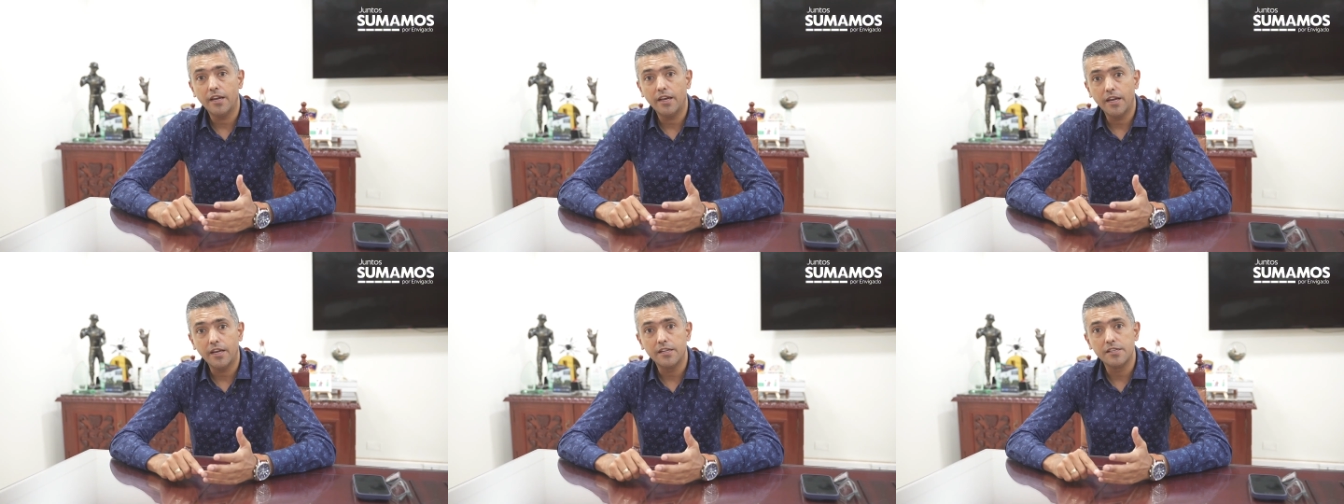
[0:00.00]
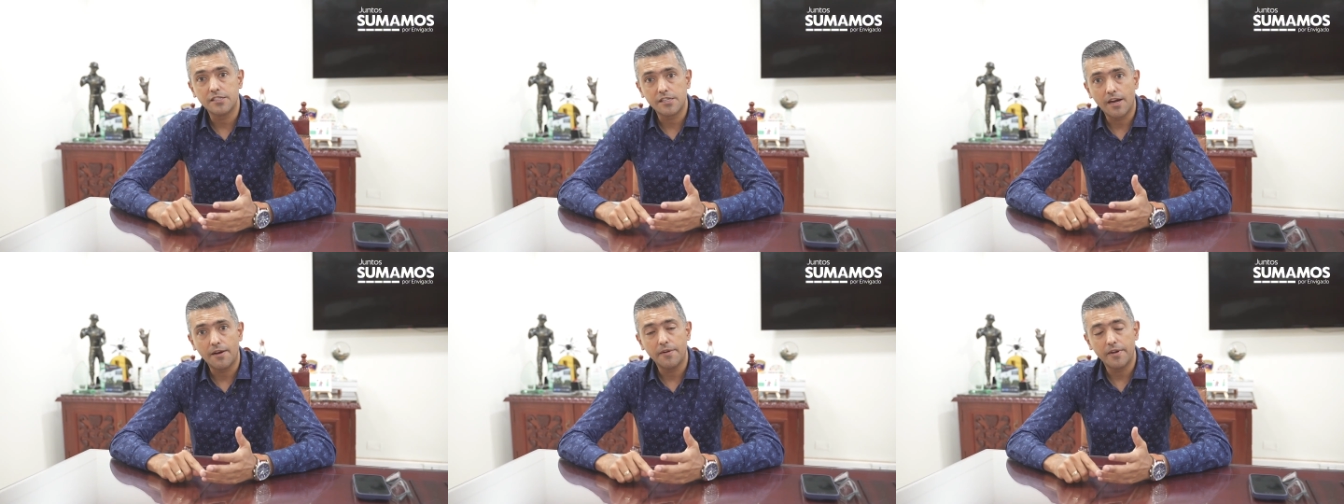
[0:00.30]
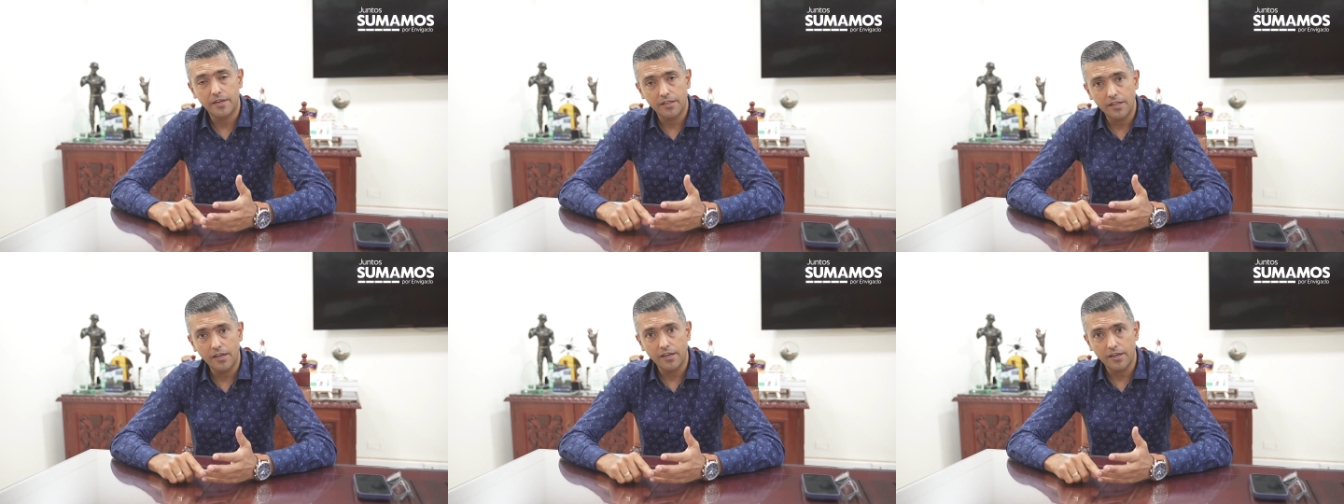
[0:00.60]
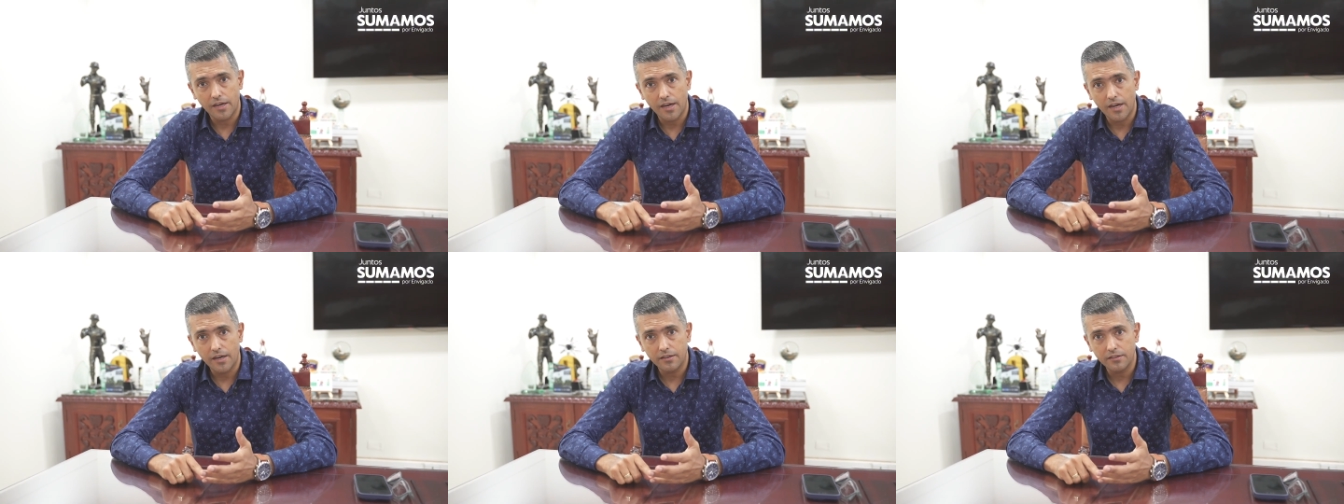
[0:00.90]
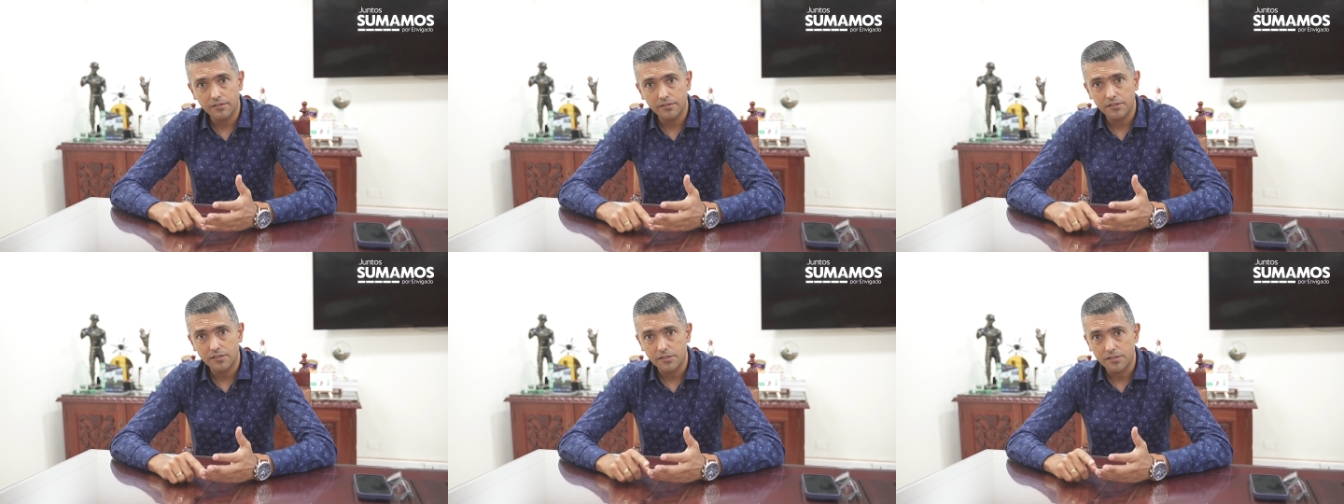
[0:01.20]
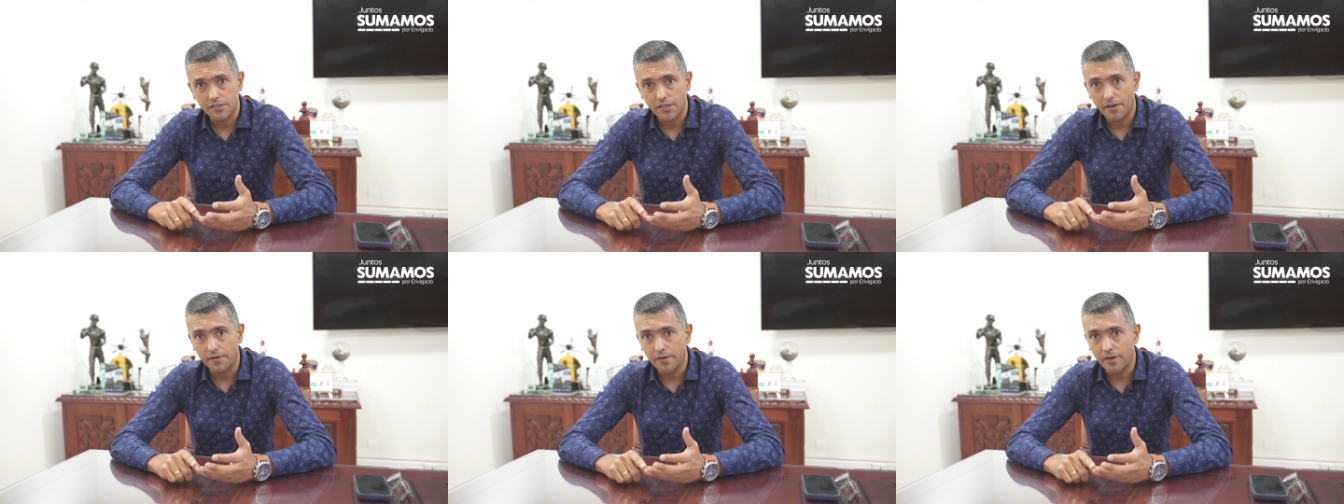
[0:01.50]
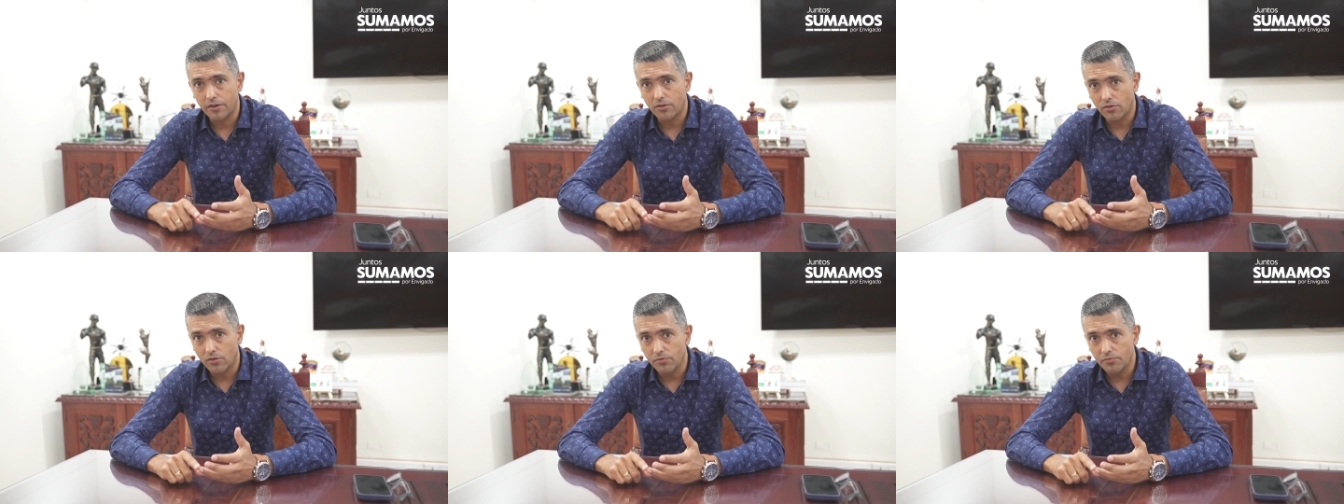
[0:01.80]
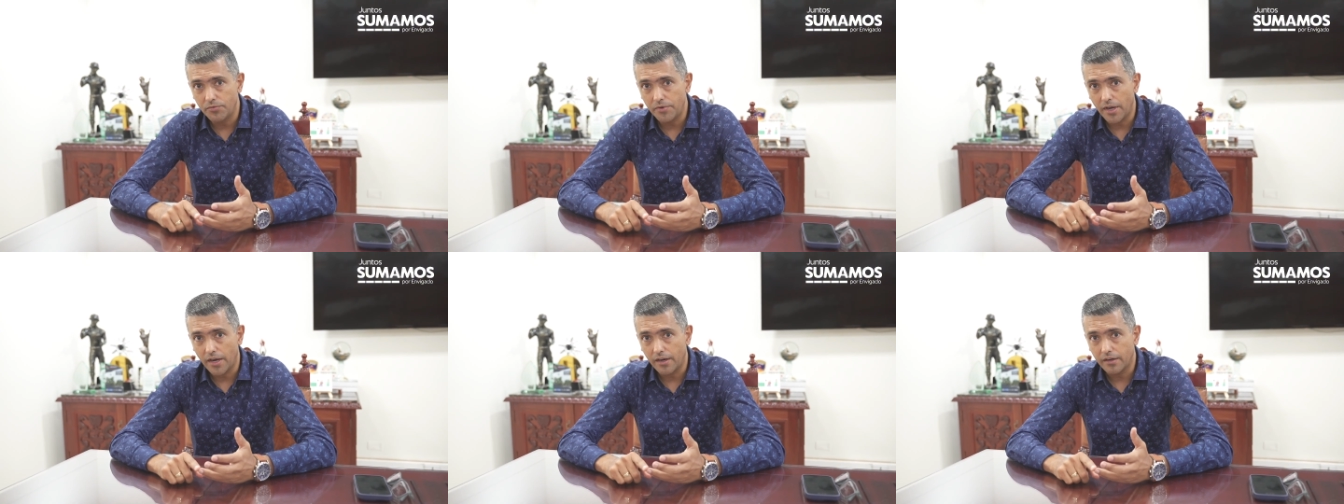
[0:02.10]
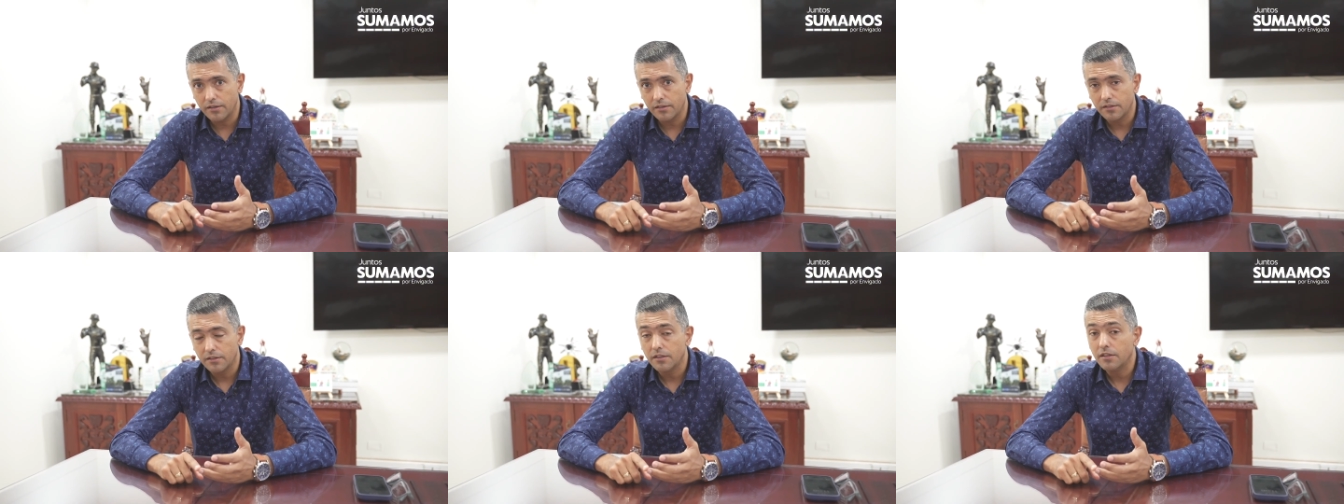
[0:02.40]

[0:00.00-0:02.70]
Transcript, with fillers: en saber delegar, saber confiar,